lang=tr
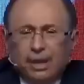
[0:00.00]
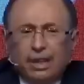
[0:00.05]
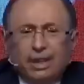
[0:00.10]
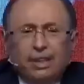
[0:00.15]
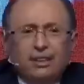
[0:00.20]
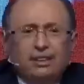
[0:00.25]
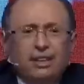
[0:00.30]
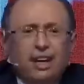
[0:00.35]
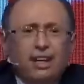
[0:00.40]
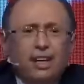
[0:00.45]
Bir
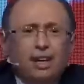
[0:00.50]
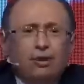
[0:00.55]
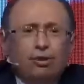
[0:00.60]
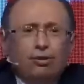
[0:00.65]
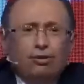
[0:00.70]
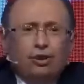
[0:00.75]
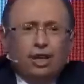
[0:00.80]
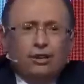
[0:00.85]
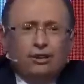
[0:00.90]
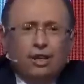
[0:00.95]
iki tane
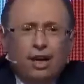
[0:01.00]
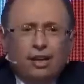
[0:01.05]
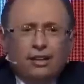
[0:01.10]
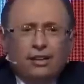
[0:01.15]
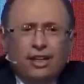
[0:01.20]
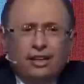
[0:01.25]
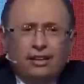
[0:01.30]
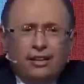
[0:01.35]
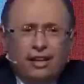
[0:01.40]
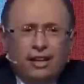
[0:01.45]
konuya
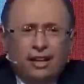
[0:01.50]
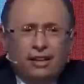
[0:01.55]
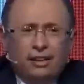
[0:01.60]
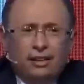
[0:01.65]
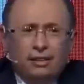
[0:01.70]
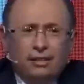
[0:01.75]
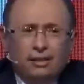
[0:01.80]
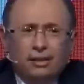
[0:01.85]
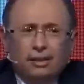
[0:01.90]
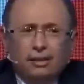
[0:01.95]
daha
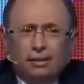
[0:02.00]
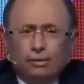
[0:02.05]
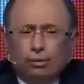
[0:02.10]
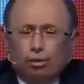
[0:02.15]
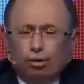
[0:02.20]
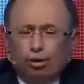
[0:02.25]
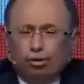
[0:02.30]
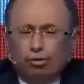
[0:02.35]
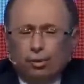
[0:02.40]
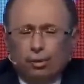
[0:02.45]
değinerek
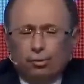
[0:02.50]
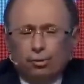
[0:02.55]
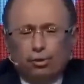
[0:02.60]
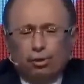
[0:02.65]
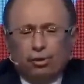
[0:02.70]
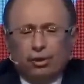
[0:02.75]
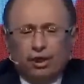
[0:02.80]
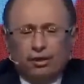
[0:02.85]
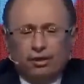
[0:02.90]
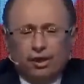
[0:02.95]
konuşmamı
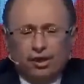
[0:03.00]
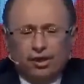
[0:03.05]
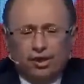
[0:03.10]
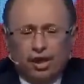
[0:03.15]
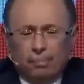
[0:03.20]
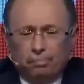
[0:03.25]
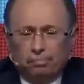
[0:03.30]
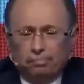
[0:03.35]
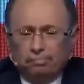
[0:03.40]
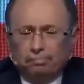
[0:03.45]

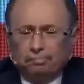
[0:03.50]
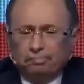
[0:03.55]
sonlandıracağım.